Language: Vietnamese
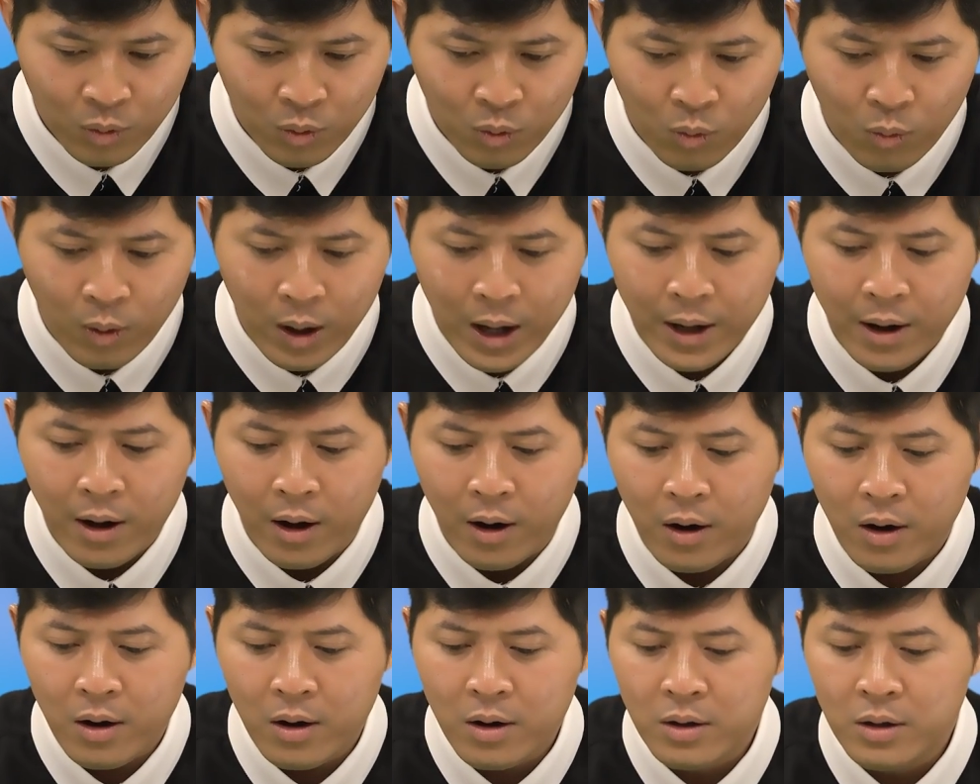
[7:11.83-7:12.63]
Qua
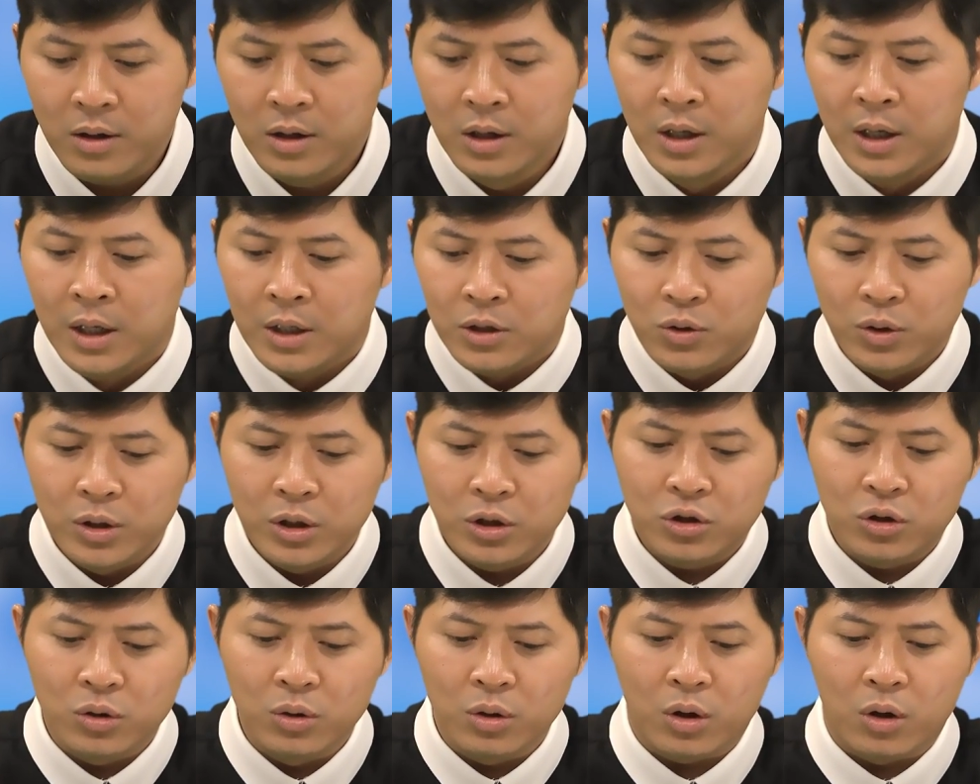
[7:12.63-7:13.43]
đó, Chúa
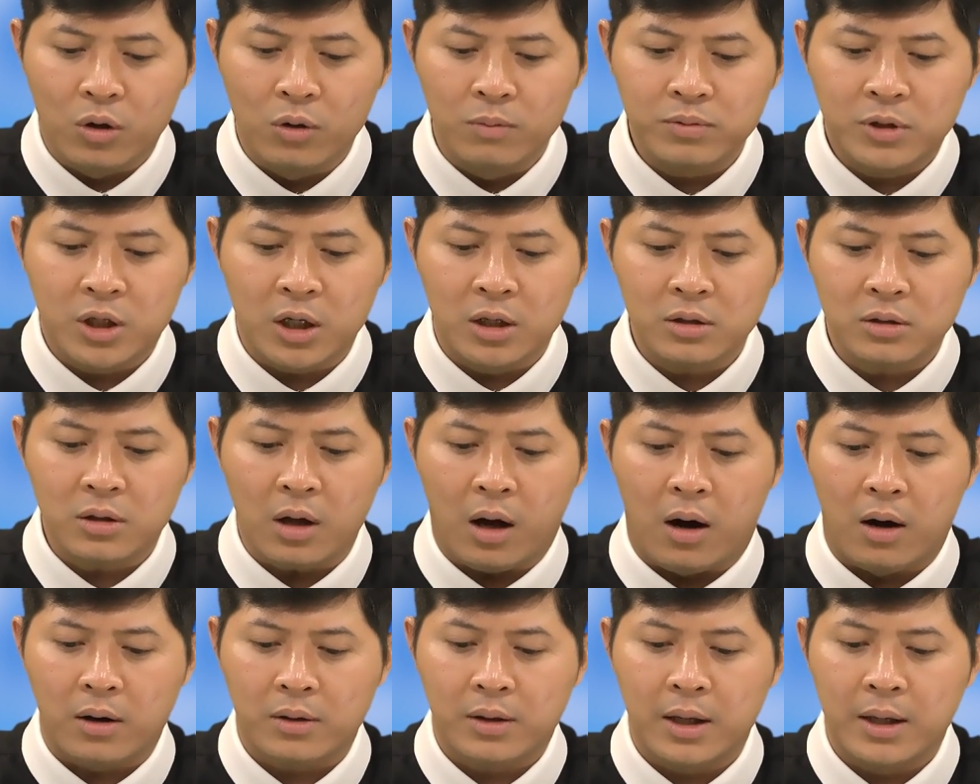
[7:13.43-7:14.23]
Giêsu cũng chứng
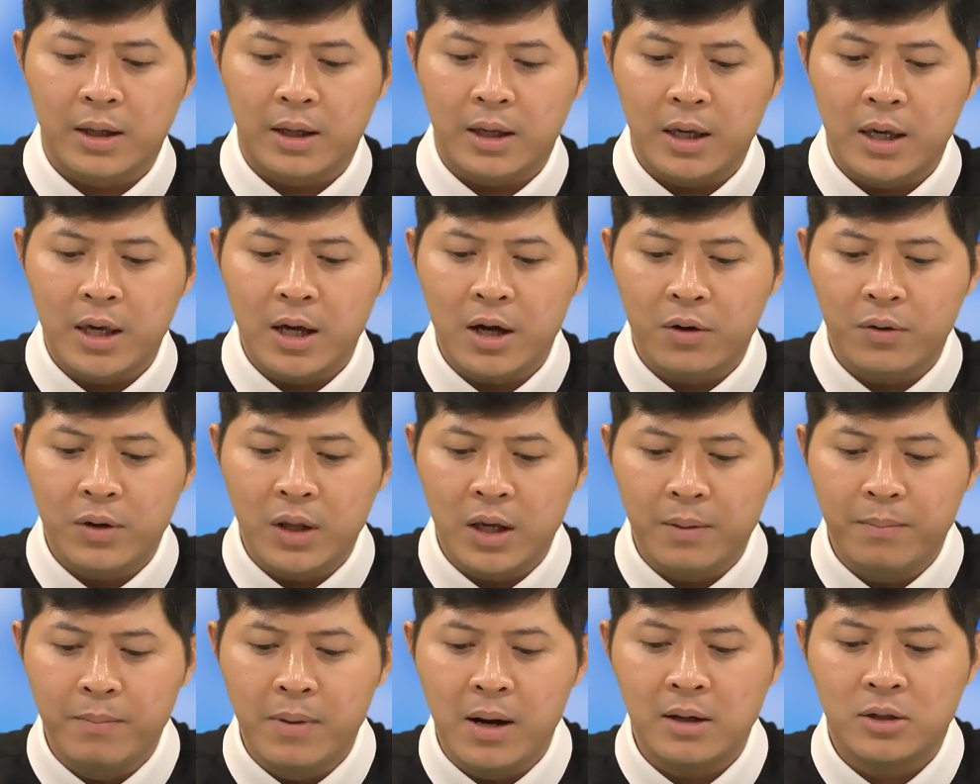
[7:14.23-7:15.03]
tỏ tình yêu
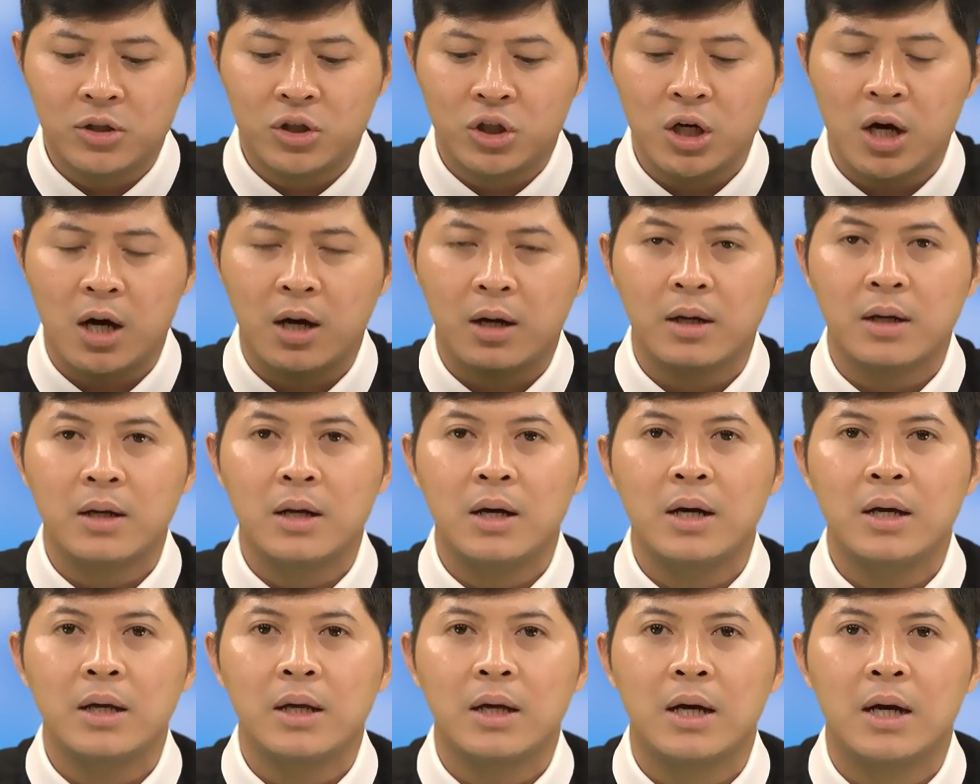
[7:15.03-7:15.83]
đi bước trước
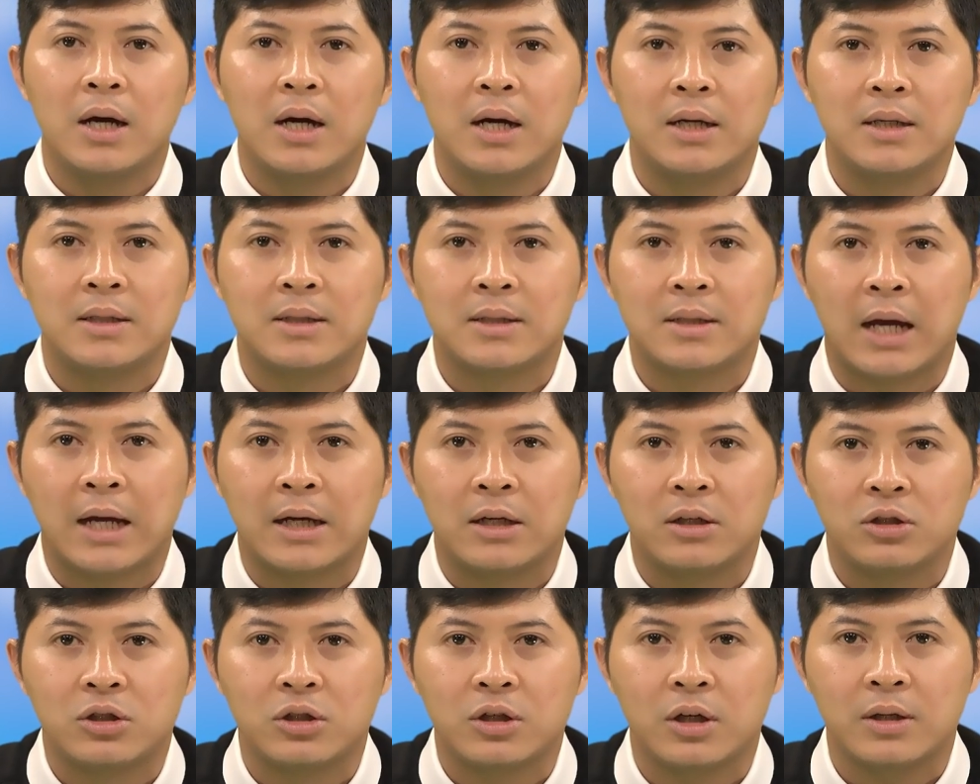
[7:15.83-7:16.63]
nơi người
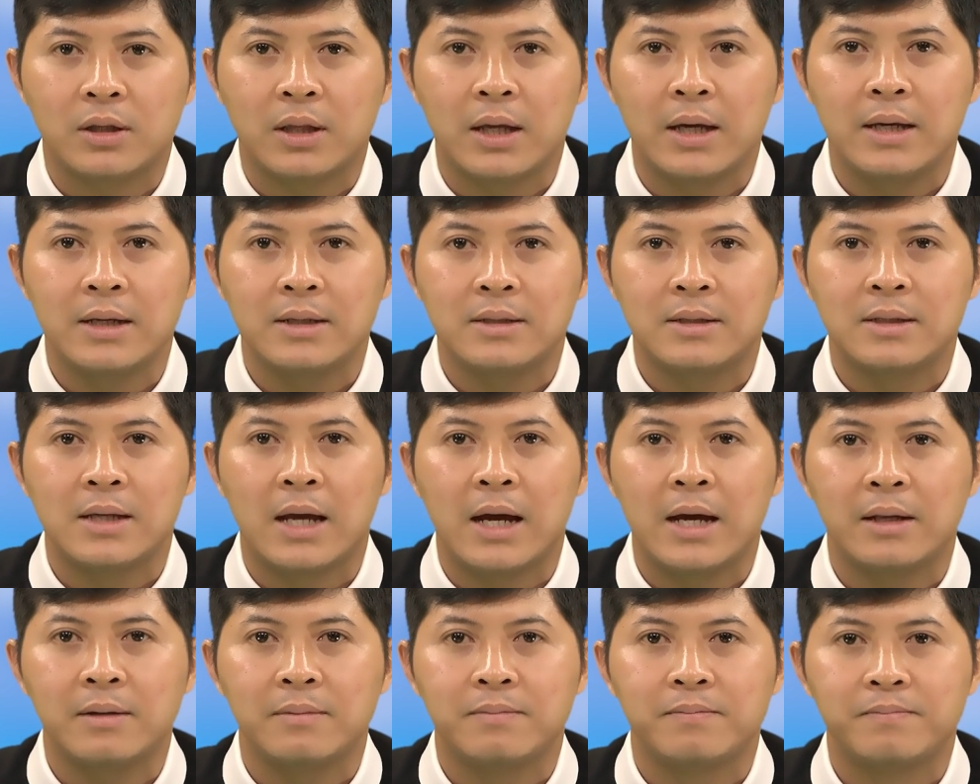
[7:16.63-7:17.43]
dành cho thế
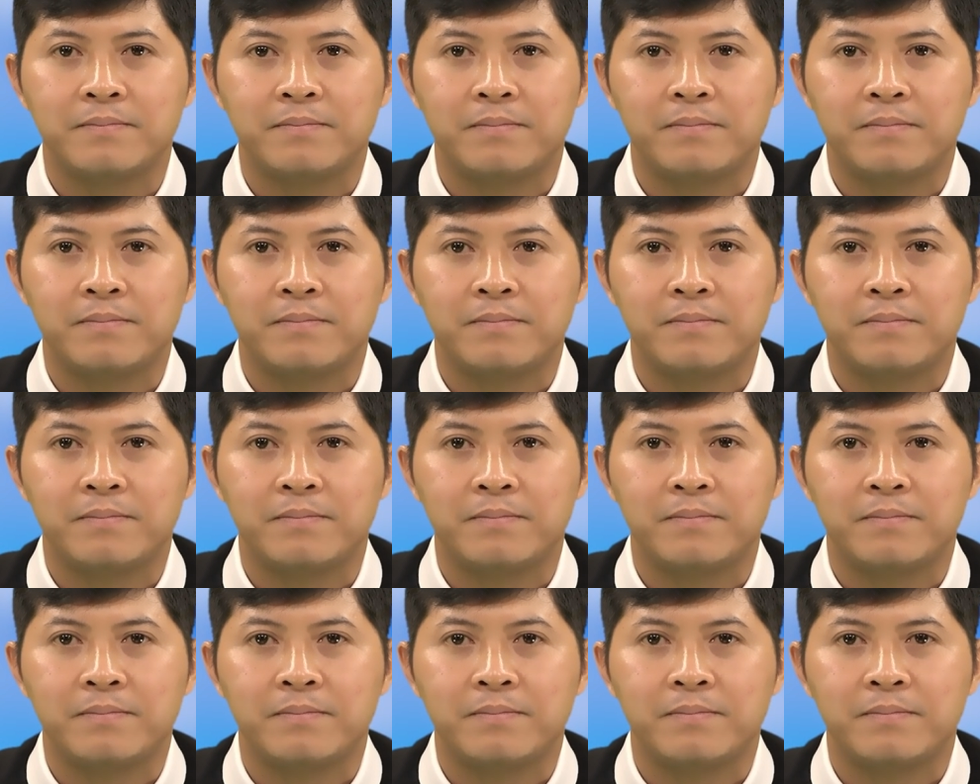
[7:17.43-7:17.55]
gian.